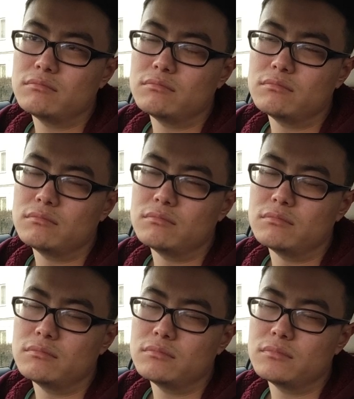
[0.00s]

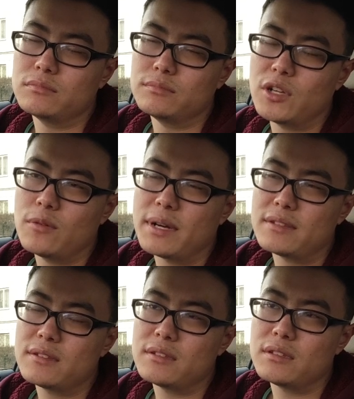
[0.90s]
嗯，没有把
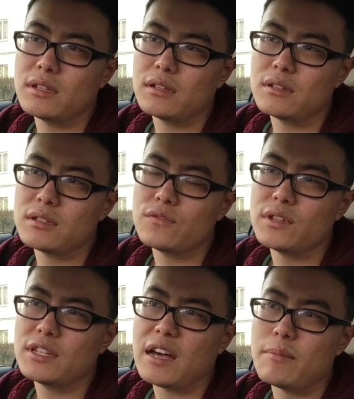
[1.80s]
自己的身
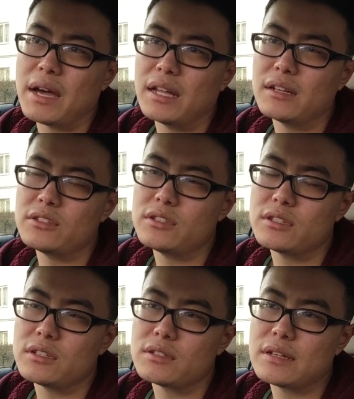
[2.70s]
份坦白的，其
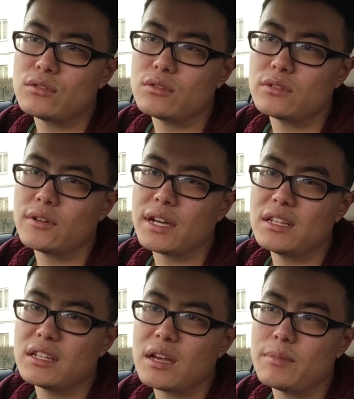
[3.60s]
实在最终要给
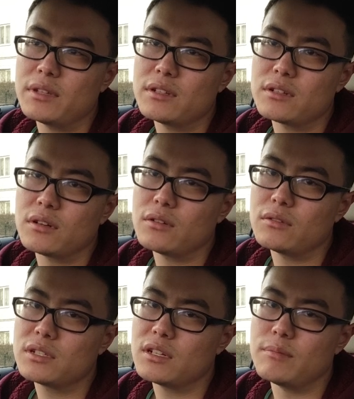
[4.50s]
你难民的时
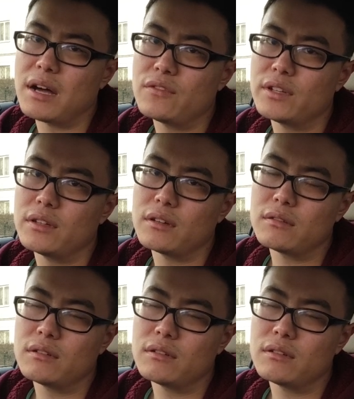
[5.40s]
候是很麻烦的。